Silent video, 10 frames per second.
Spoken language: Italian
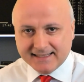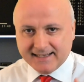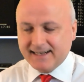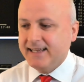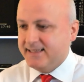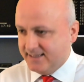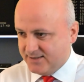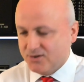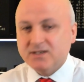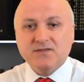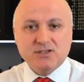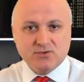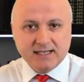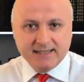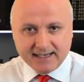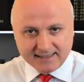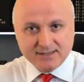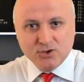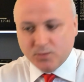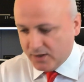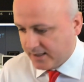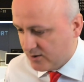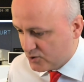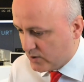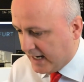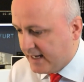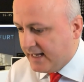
Trading Zone, faccio una diretta dopo la chiusura